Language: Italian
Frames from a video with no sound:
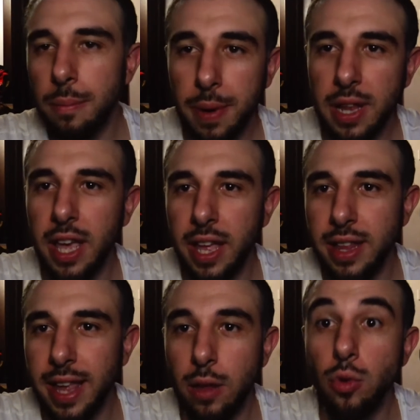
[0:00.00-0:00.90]
Pre
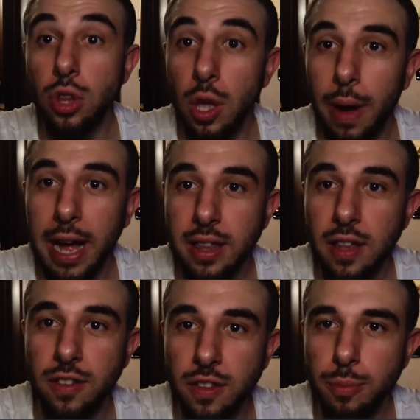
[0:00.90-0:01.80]
niente, tutti quanti si